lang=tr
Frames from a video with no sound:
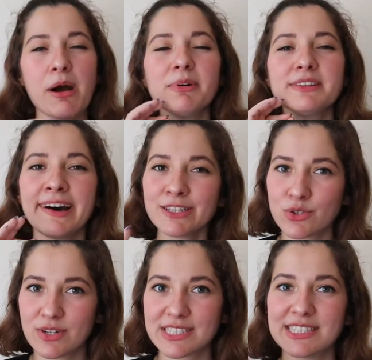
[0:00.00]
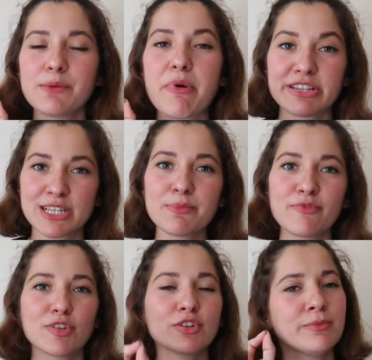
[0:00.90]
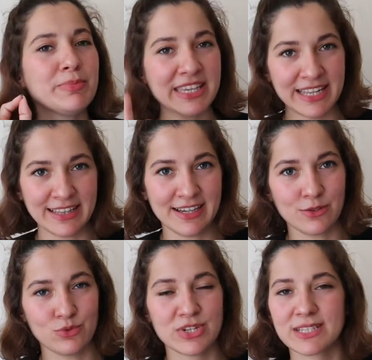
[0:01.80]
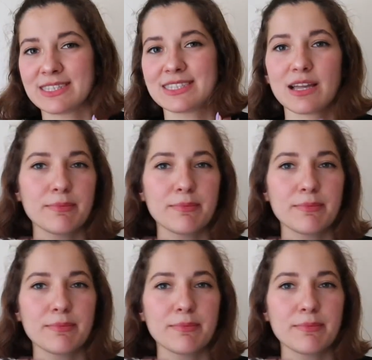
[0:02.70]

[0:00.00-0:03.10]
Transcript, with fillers: ama daha sonrasında başka bir videoda bir kere daha duyacaksınız.